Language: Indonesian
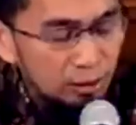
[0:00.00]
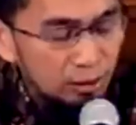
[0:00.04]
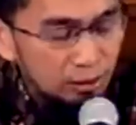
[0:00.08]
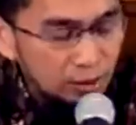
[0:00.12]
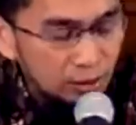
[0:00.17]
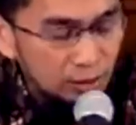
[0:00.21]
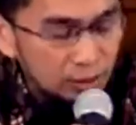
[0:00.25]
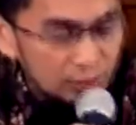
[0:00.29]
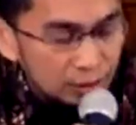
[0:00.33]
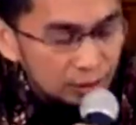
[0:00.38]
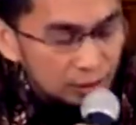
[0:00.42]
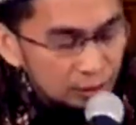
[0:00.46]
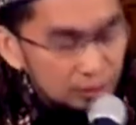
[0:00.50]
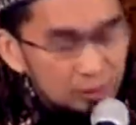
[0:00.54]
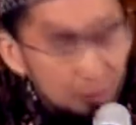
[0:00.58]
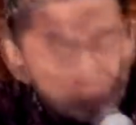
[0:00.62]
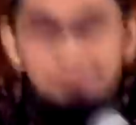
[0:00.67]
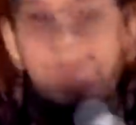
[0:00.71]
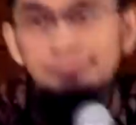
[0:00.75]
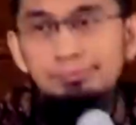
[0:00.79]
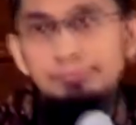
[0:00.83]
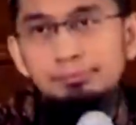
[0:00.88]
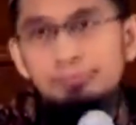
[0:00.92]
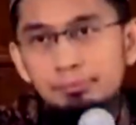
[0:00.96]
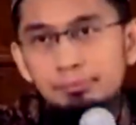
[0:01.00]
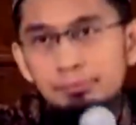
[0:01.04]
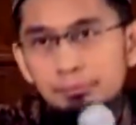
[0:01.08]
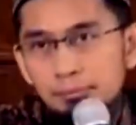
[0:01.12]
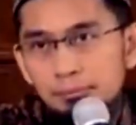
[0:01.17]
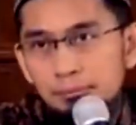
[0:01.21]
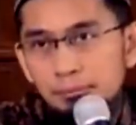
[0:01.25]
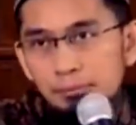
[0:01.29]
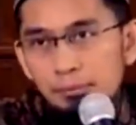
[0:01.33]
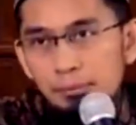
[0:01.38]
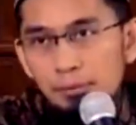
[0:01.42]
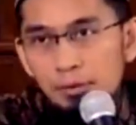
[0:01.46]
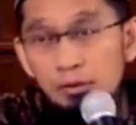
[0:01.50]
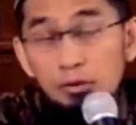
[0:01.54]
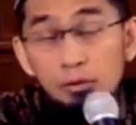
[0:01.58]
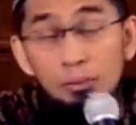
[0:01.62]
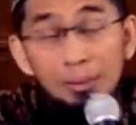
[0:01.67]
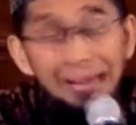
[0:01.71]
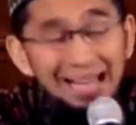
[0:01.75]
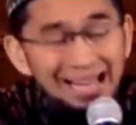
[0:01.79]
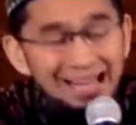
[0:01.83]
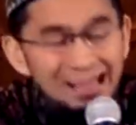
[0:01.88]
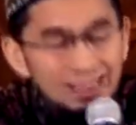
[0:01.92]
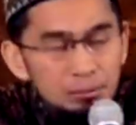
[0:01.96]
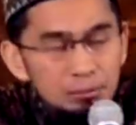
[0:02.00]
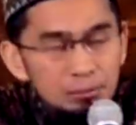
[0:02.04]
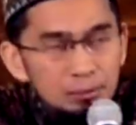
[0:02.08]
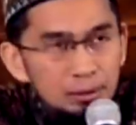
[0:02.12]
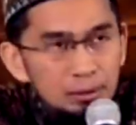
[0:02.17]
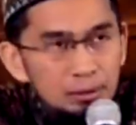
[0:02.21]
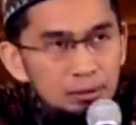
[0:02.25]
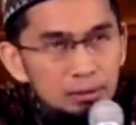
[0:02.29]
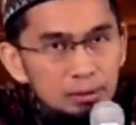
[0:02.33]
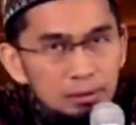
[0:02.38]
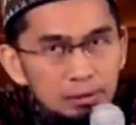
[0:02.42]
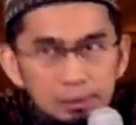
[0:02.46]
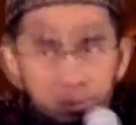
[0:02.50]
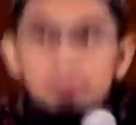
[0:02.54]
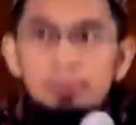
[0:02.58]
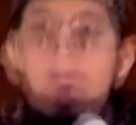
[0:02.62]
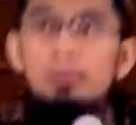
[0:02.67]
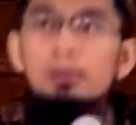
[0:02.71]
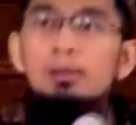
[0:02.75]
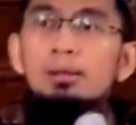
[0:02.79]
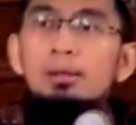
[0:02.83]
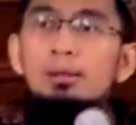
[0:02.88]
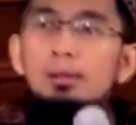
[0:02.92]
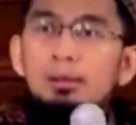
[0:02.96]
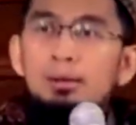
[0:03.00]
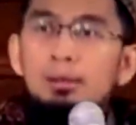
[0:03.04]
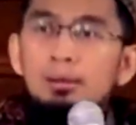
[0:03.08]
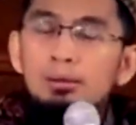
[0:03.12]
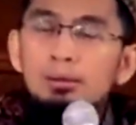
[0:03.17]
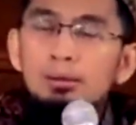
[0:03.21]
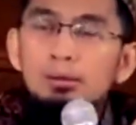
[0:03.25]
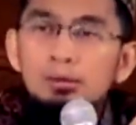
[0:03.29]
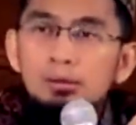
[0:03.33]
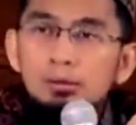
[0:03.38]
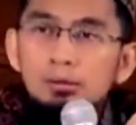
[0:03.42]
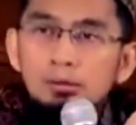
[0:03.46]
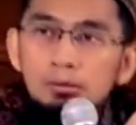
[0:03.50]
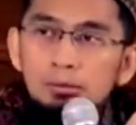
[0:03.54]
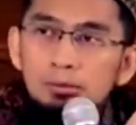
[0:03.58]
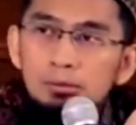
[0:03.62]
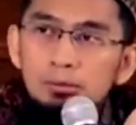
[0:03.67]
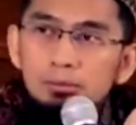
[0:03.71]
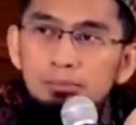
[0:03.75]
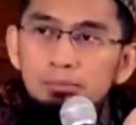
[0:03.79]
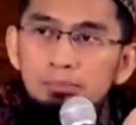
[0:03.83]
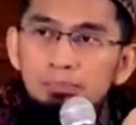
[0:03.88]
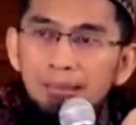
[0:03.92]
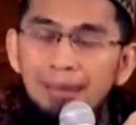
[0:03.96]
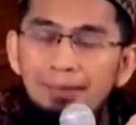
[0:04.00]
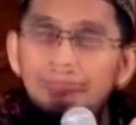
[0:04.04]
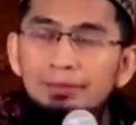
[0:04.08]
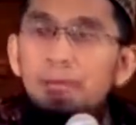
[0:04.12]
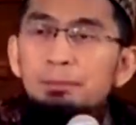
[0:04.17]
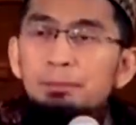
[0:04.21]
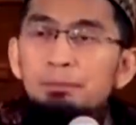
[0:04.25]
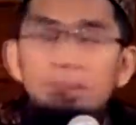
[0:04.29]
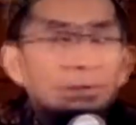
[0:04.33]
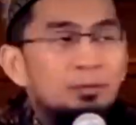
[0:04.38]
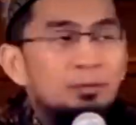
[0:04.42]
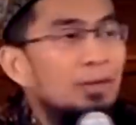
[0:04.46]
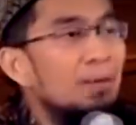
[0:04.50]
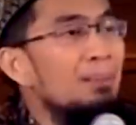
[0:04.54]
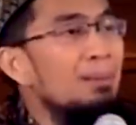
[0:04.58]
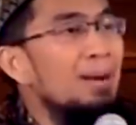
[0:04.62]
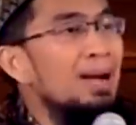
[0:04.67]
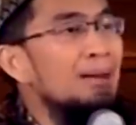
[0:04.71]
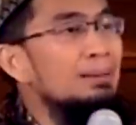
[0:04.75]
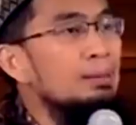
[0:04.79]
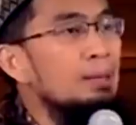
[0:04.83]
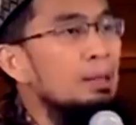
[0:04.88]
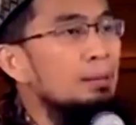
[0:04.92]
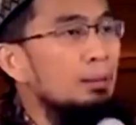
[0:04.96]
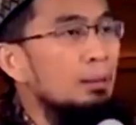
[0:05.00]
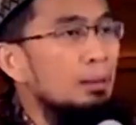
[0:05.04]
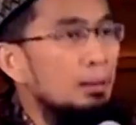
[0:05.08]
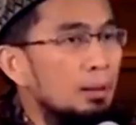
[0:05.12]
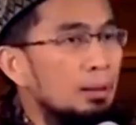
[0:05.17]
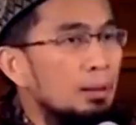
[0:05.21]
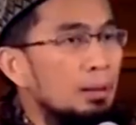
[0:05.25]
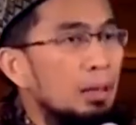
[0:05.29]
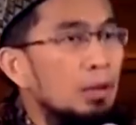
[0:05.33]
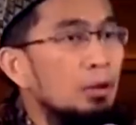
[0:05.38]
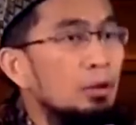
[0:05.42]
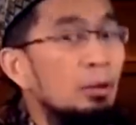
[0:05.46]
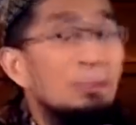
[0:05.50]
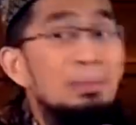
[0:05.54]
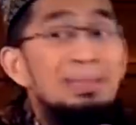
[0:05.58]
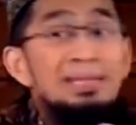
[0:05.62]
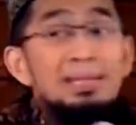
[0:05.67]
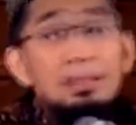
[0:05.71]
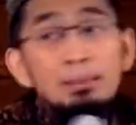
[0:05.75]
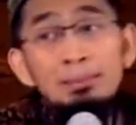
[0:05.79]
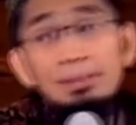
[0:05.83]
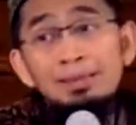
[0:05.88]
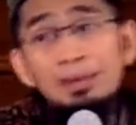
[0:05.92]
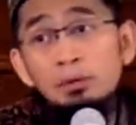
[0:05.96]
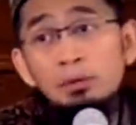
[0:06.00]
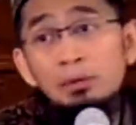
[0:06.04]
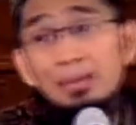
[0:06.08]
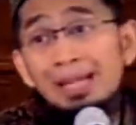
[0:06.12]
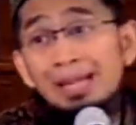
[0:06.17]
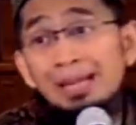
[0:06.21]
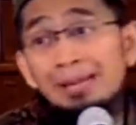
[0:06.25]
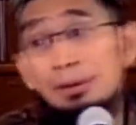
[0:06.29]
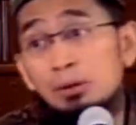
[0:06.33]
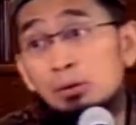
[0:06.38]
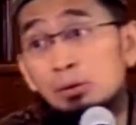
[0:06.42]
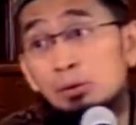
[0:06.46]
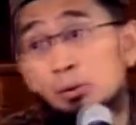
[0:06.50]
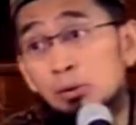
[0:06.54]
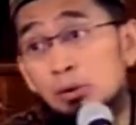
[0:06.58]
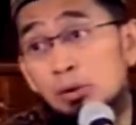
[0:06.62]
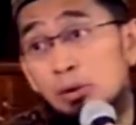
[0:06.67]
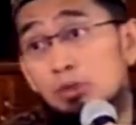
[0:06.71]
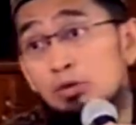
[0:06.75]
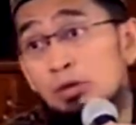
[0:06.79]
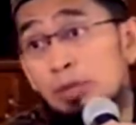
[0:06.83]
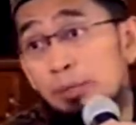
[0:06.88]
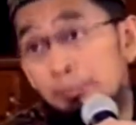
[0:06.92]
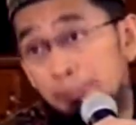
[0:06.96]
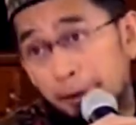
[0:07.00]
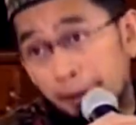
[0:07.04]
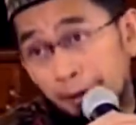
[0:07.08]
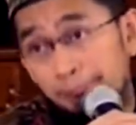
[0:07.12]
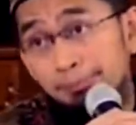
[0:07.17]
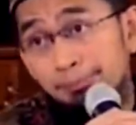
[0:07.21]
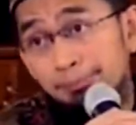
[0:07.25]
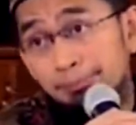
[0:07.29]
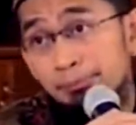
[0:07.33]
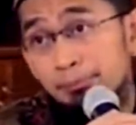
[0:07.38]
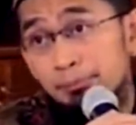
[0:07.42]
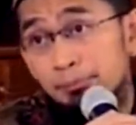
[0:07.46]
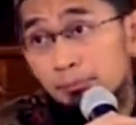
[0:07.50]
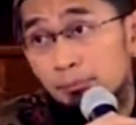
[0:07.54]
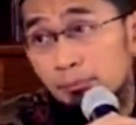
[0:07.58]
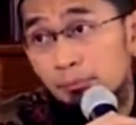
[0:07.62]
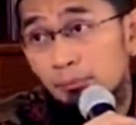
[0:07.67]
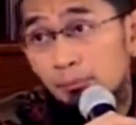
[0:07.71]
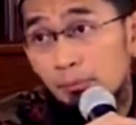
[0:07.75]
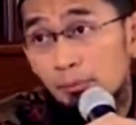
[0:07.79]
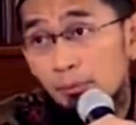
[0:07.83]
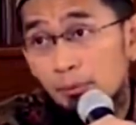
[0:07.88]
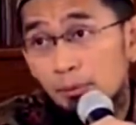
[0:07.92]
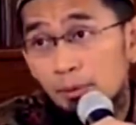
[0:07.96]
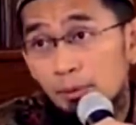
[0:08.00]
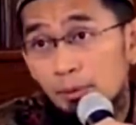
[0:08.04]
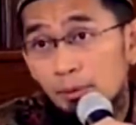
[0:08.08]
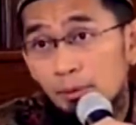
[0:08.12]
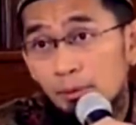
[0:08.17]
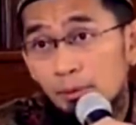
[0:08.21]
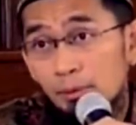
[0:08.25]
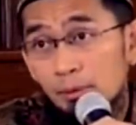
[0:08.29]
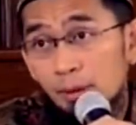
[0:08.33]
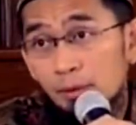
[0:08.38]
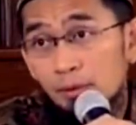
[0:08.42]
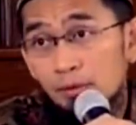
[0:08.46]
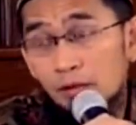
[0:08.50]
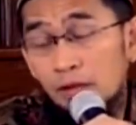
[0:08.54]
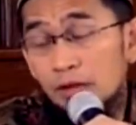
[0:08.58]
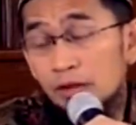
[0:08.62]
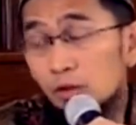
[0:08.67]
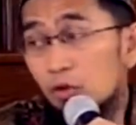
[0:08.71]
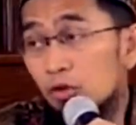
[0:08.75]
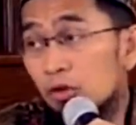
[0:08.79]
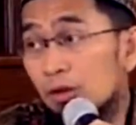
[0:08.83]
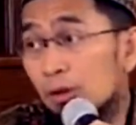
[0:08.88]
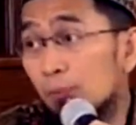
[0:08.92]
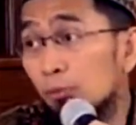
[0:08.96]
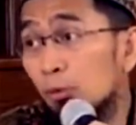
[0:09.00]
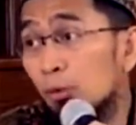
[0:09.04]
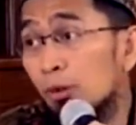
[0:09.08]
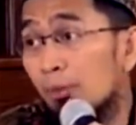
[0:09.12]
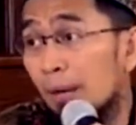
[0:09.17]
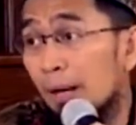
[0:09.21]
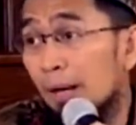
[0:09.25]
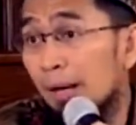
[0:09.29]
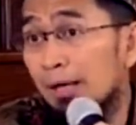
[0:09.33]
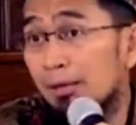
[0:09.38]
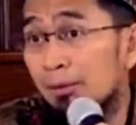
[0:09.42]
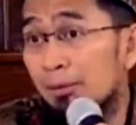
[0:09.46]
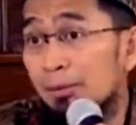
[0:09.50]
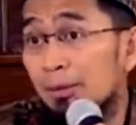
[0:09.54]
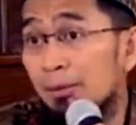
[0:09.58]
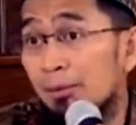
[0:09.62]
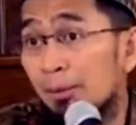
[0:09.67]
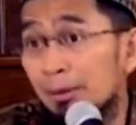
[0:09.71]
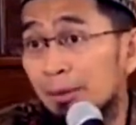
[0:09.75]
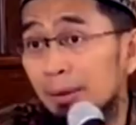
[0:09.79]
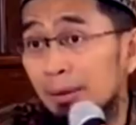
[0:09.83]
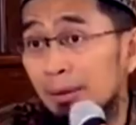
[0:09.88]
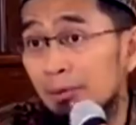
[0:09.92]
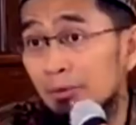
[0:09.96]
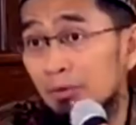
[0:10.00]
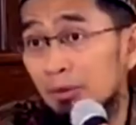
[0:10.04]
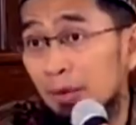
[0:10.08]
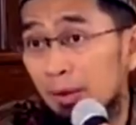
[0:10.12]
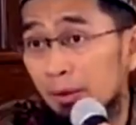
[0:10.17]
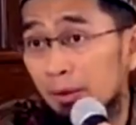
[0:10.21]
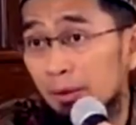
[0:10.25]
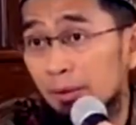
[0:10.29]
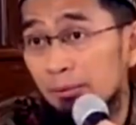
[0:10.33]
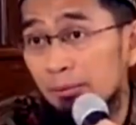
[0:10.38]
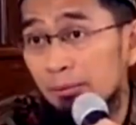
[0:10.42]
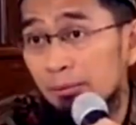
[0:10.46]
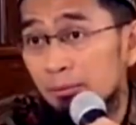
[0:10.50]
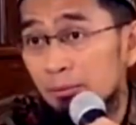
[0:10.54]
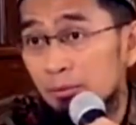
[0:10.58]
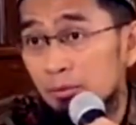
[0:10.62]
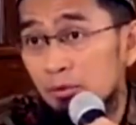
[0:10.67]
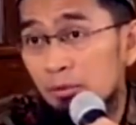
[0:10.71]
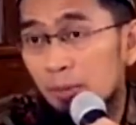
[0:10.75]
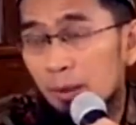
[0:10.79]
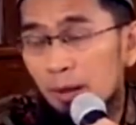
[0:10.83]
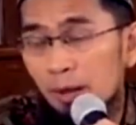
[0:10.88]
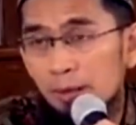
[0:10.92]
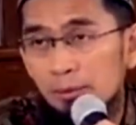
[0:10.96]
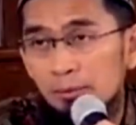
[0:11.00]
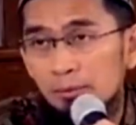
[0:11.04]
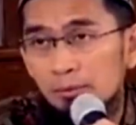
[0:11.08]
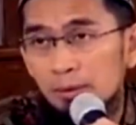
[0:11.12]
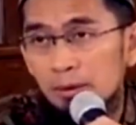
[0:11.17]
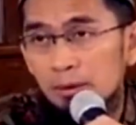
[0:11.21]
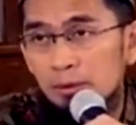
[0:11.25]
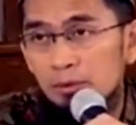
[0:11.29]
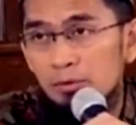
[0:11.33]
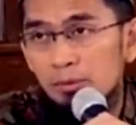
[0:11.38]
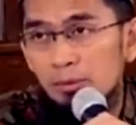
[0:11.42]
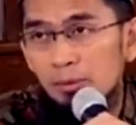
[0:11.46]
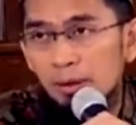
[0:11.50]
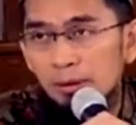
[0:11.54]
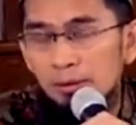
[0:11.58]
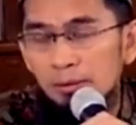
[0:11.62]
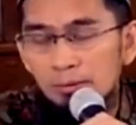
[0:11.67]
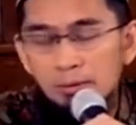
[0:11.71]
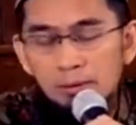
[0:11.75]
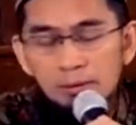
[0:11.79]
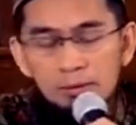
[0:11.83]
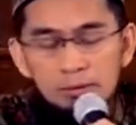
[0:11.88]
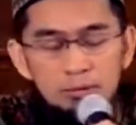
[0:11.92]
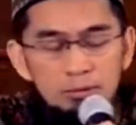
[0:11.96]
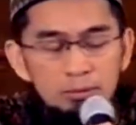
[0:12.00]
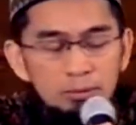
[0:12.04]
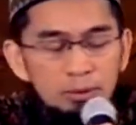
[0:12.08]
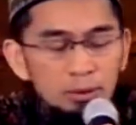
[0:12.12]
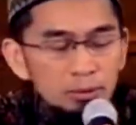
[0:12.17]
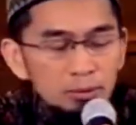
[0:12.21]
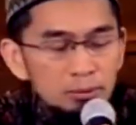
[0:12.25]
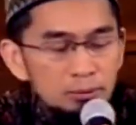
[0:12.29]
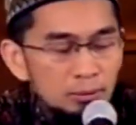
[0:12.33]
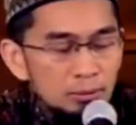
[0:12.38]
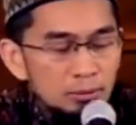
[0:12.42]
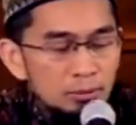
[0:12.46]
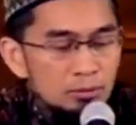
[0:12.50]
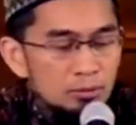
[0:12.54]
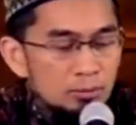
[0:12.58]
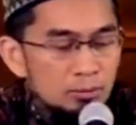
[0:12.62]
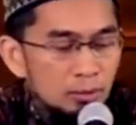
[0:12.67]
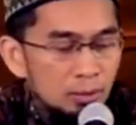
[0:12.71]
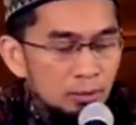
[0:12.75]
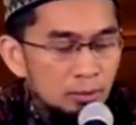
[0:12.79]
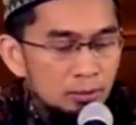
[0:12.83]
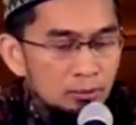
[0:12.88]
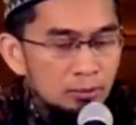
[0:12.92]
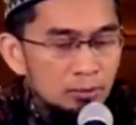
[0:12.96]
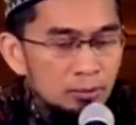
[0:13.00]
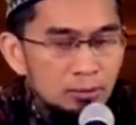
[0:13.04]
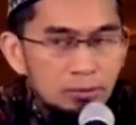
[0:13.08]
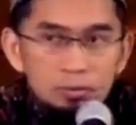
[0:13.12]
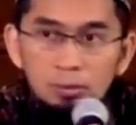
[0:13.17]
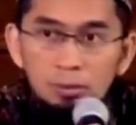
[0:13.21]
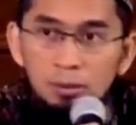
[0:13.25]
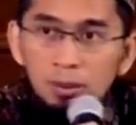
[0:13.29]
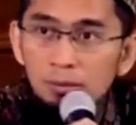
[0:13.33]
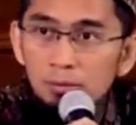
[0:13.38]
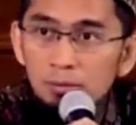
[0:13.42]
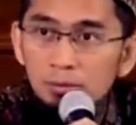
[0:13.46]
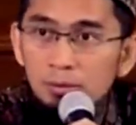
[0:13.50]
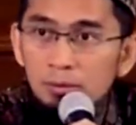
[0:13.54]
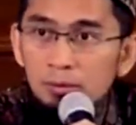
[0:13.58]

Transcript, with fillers: ini, subhanallah ini, praktek pertamanya adalah kalau benar-benar dilatih untuk diucapkan, ya 165 kali minimal dalam sehari. Subhanallah, subhanallah, subhanallah, subhanallah, subhanallah,